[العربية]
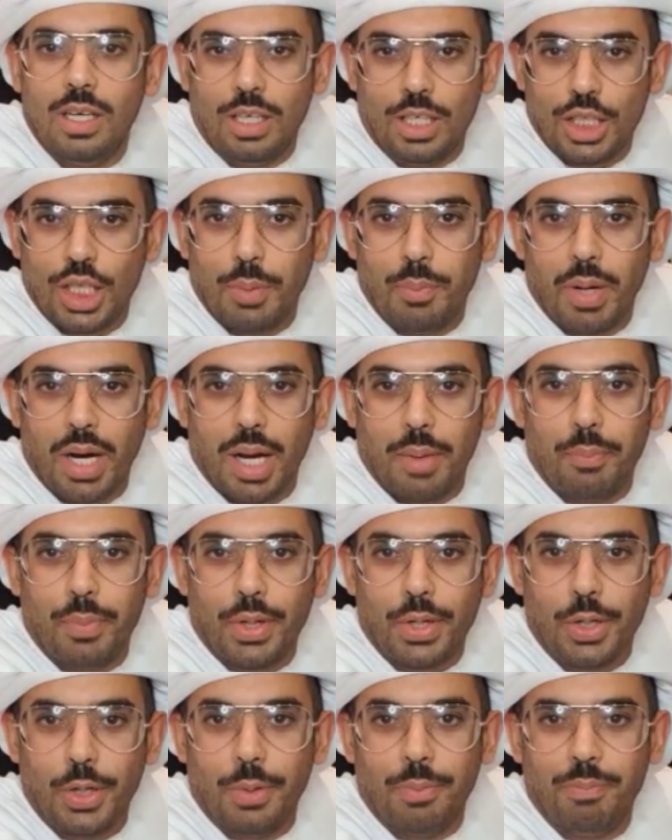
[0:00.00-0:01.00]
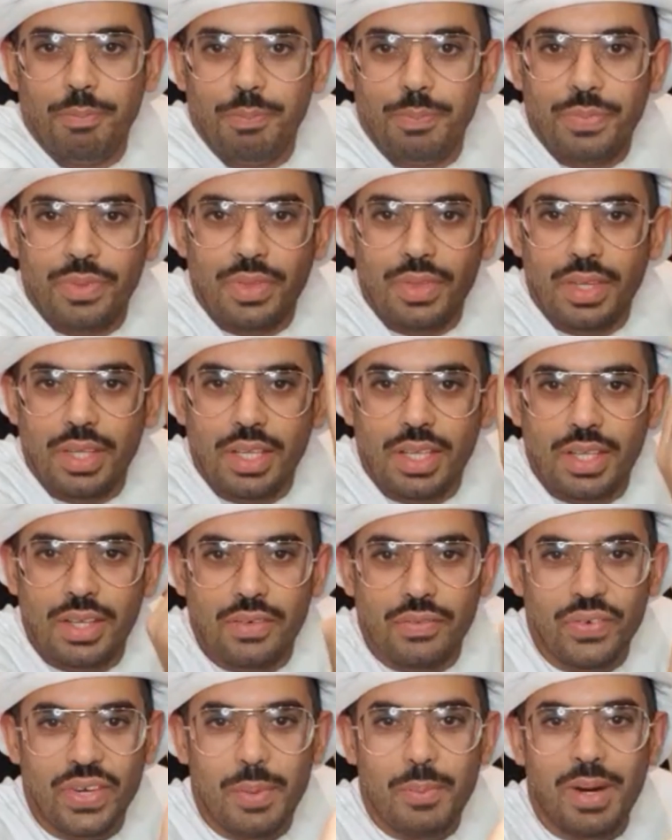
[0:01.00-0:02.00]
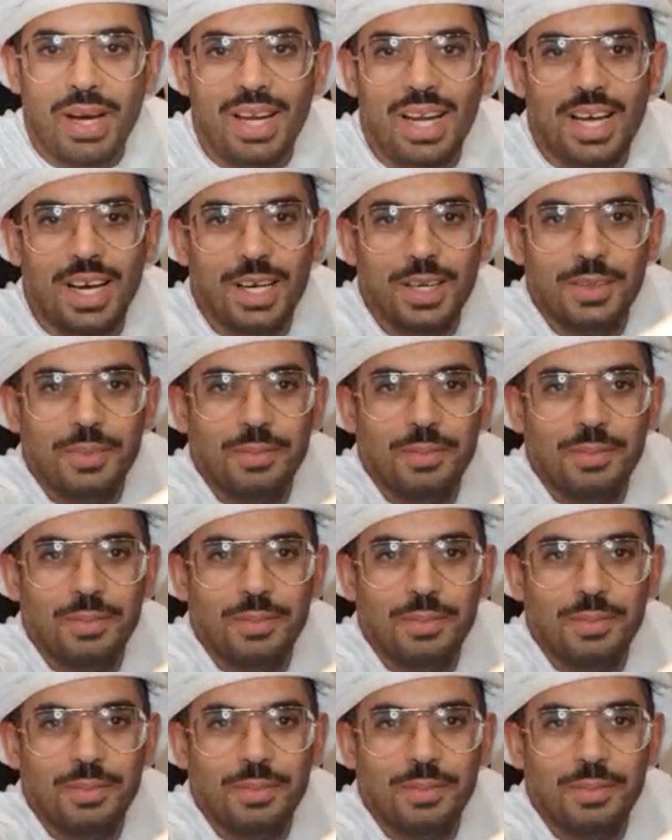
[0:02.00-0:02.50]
عقب اخبركم يا مالا